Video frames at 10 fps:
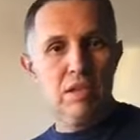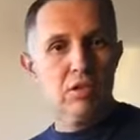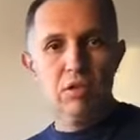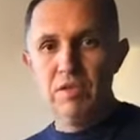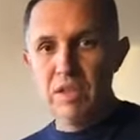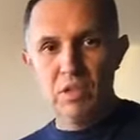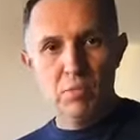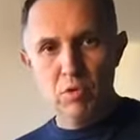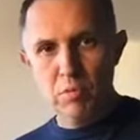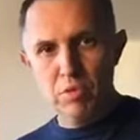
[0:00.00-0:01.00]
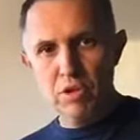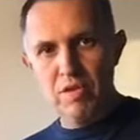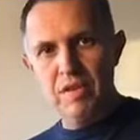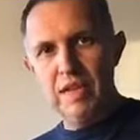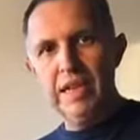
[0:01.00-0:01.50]
Kto wie, co było
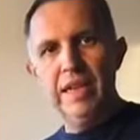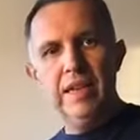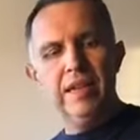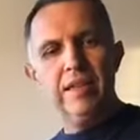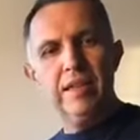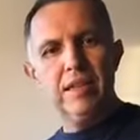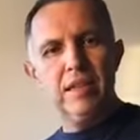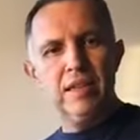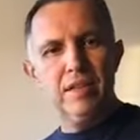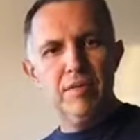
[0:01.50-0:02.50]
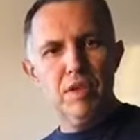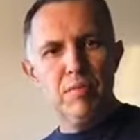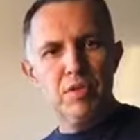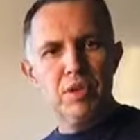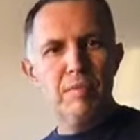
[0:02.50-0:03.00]
możliwe z Ernestem
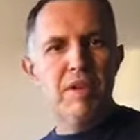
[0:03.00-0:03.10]
Wilimowskim,